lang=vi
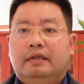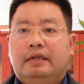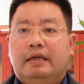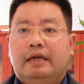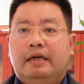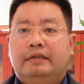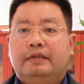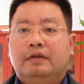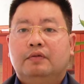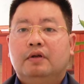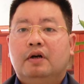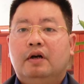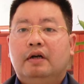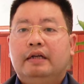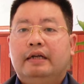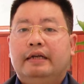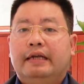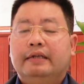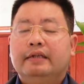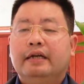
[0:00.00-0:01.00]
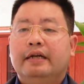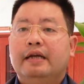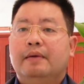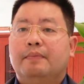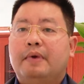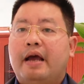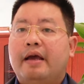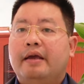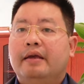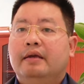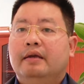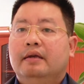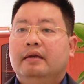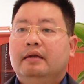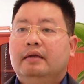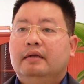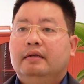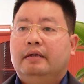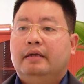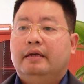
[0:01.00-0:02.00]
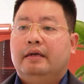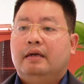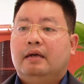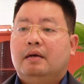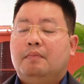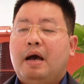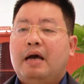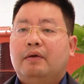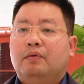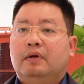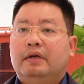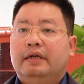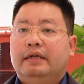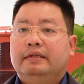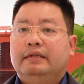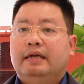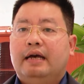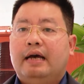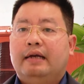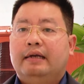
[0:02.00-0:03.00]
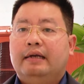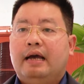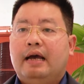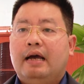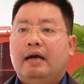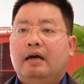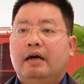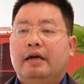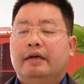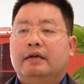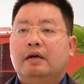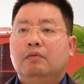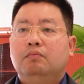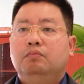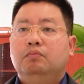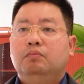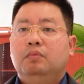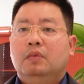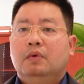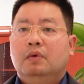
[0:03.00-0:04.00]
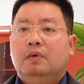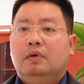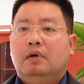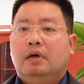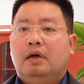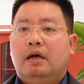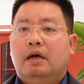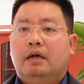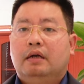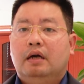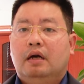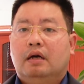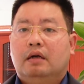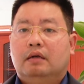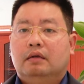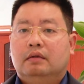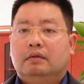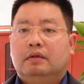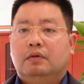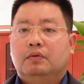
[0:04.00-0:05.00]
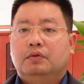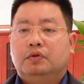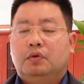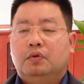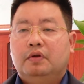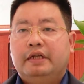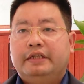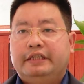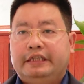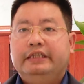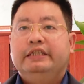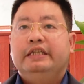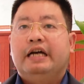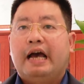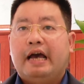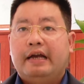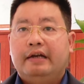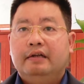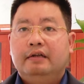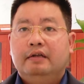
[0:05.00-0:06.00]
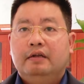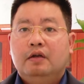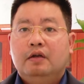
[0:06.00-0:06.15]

Thì à, trong đó là đến thời điểm này thì à, ban quản lý dự án đã khởi công à, được tổng số là 9 dự án.